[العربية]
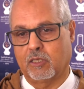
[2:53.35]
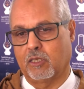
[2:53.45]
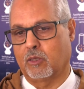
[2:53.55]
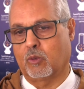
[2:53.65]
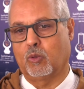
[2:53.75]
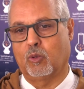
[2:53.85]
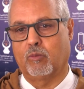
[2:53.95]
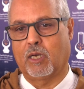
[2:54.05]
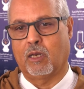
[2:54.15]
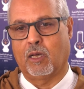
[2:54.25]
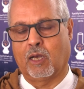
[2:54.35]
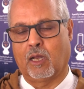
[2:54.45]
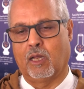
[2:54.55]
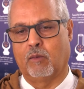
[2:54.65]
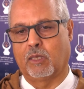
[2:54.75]
سيكون مع
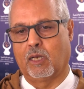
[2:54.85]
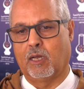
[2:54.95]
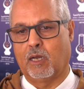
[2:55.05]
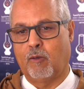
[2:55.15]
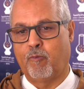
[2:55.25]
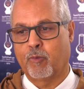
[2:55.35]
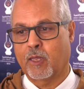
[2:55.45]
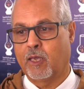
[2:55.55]
الأخ الأمين العام